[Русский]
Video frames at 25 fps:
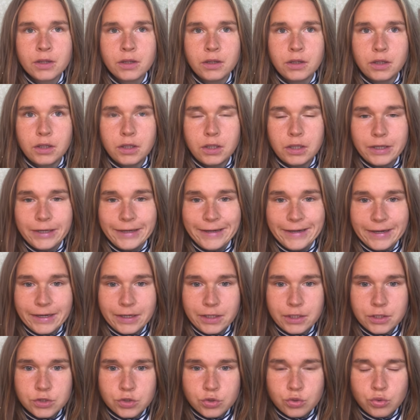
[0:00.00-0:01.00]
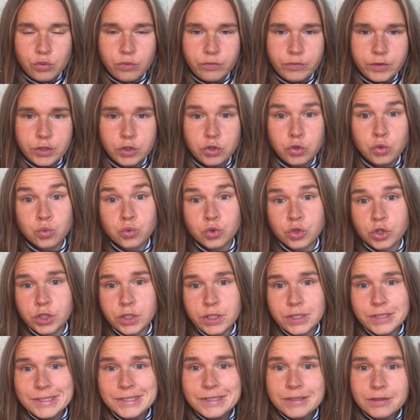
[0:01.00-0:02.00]
а, реализовывать ту
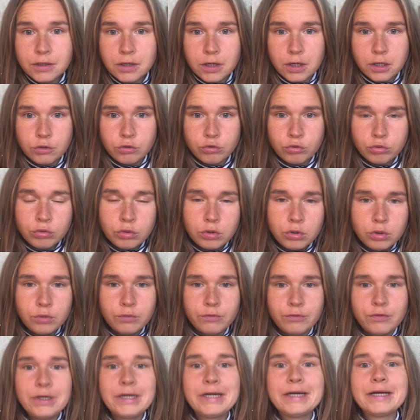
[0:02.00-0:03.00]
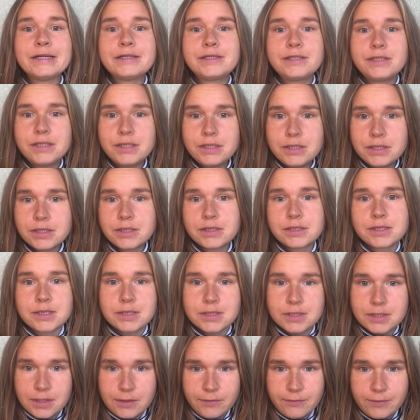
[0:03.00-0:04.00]
жизнь, которую вы хотите
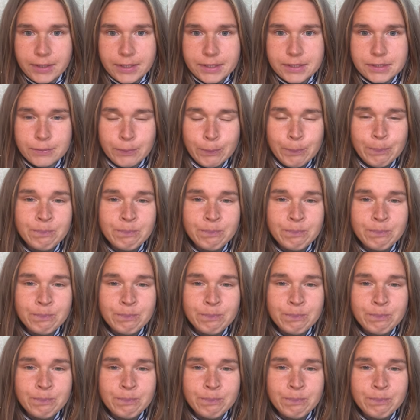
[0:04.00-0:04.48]
создавать.